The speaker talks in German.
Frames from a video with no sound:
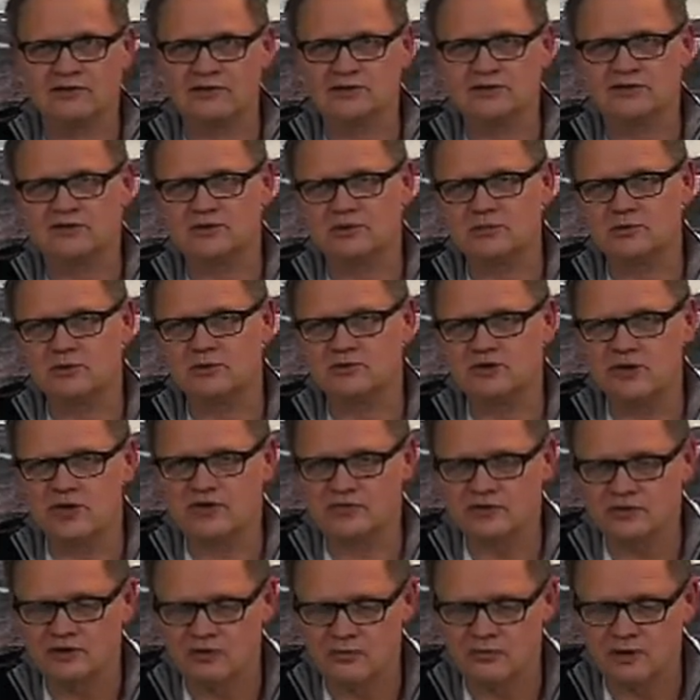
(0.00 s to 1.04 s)
Das gibt es
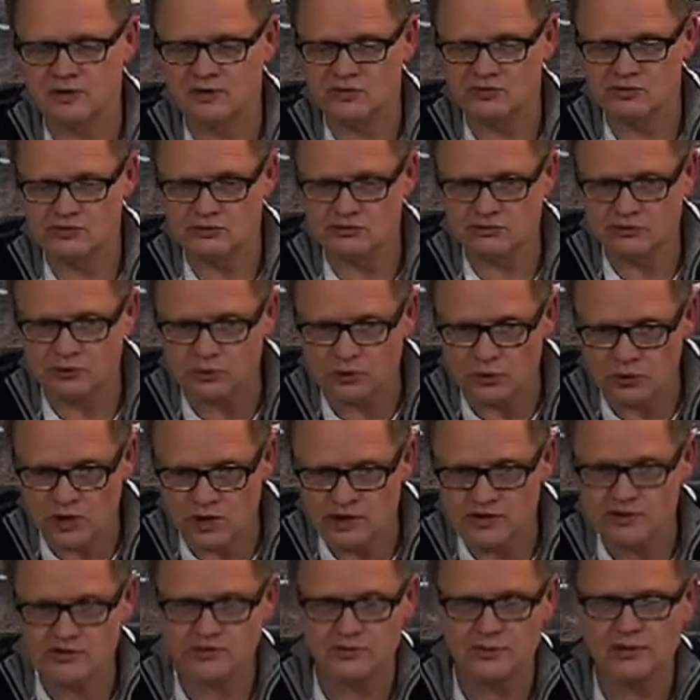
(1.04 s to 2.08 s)
erst im nächsten
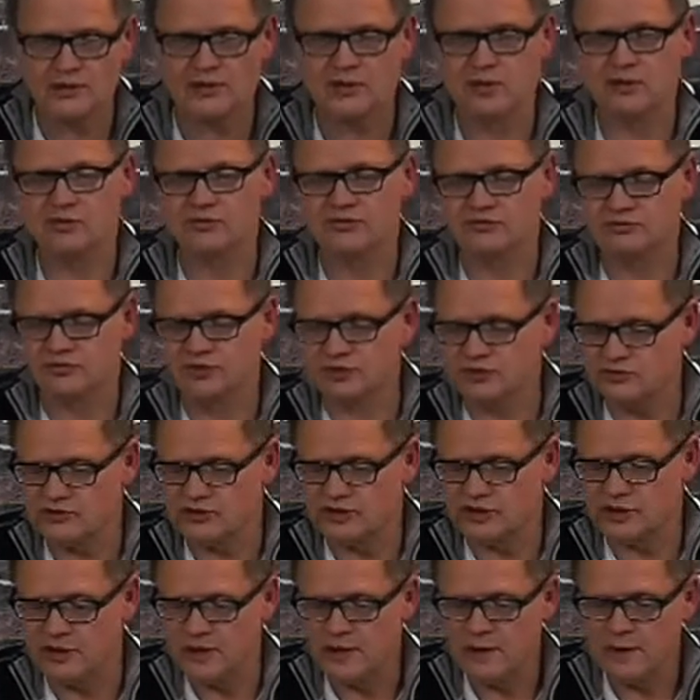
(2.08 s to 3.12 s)
Frühjahr
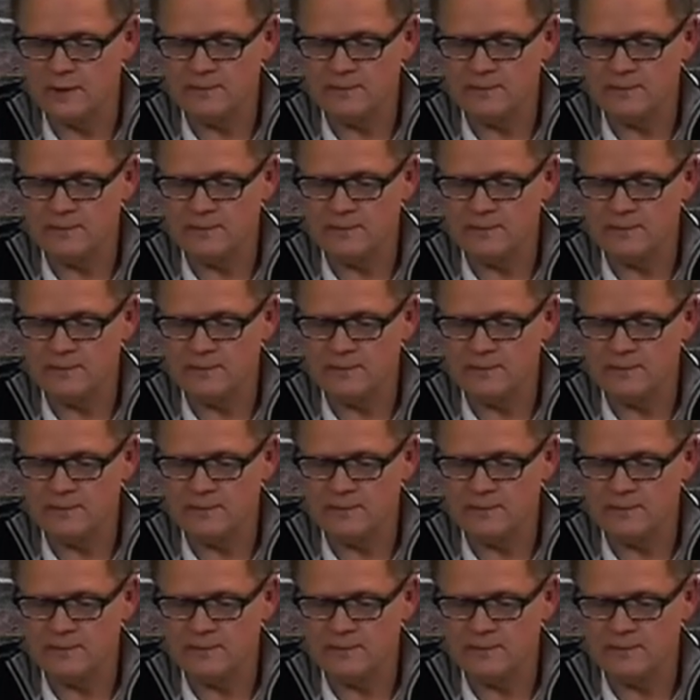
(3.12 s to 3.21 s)
2014.